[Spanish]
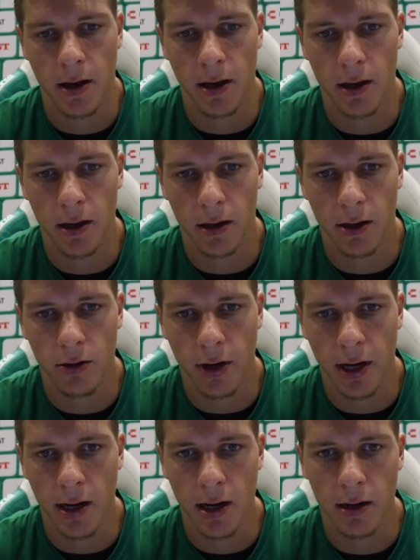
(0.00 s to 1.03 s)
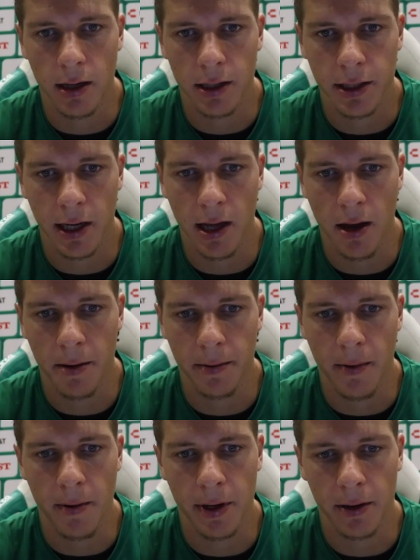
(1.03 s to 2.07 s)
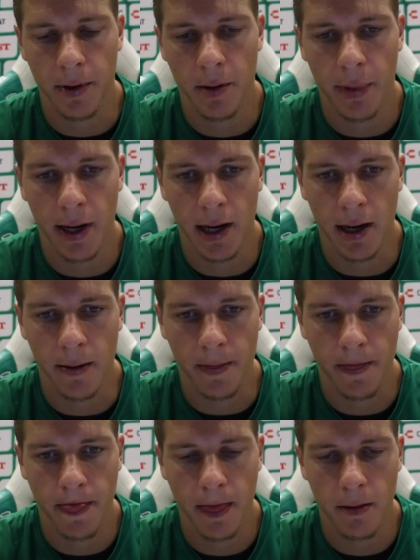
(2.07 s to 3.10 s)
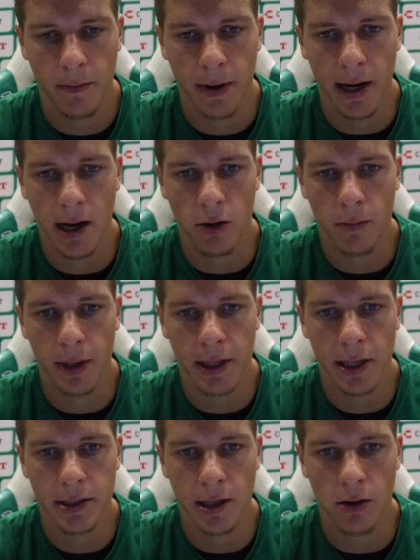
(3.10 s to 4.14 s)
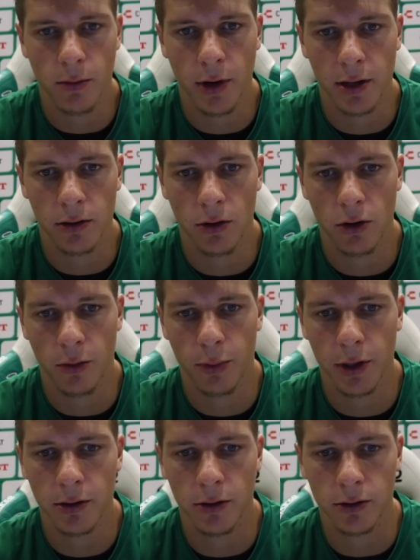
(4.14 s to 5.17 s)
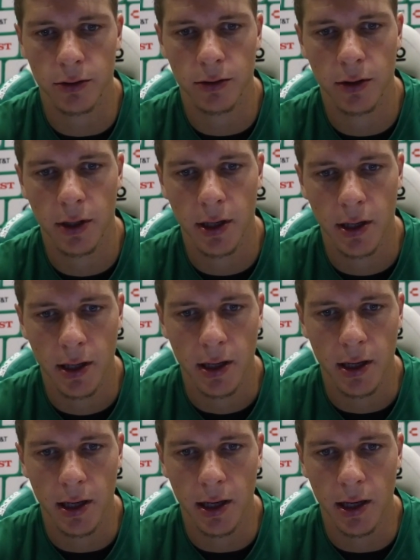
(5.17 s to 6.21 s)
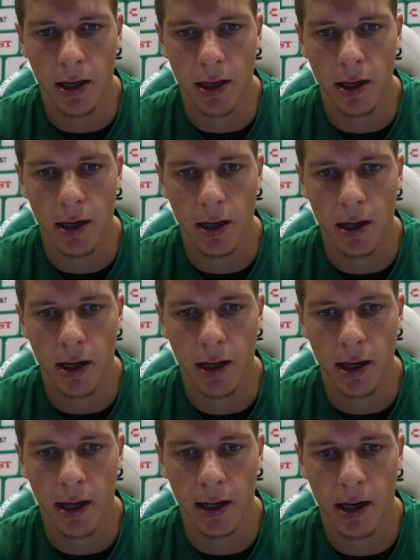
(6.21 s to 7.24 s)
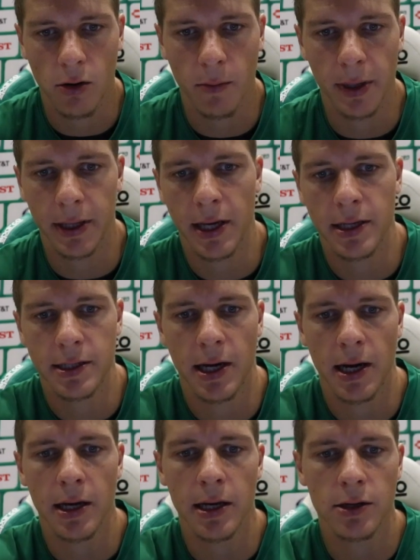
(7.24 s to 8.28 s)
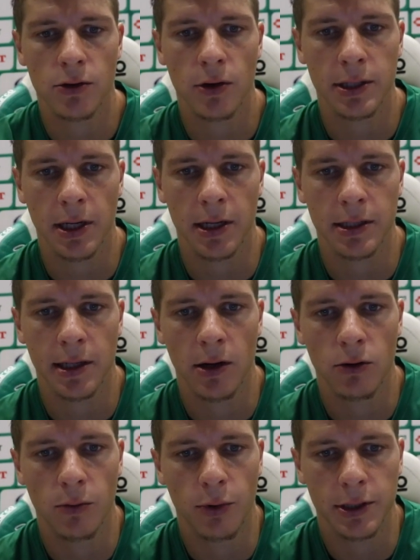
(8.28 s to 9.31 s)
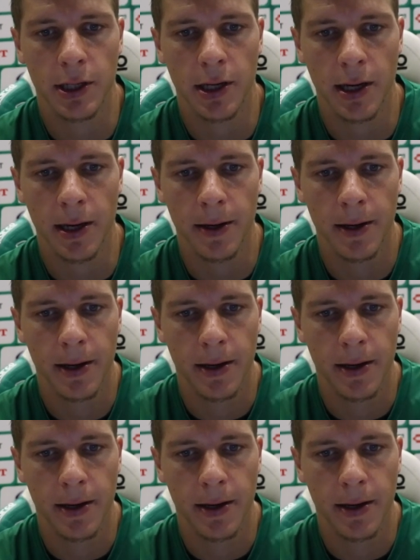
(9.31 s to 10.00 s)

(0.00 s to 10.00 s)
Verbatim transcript: eh, creo que la llegada va a venir bien para, la competencia. Como hay en todos los puestos, eh, hay, hay, gran competencia y eso hace crecer al grupo. Así que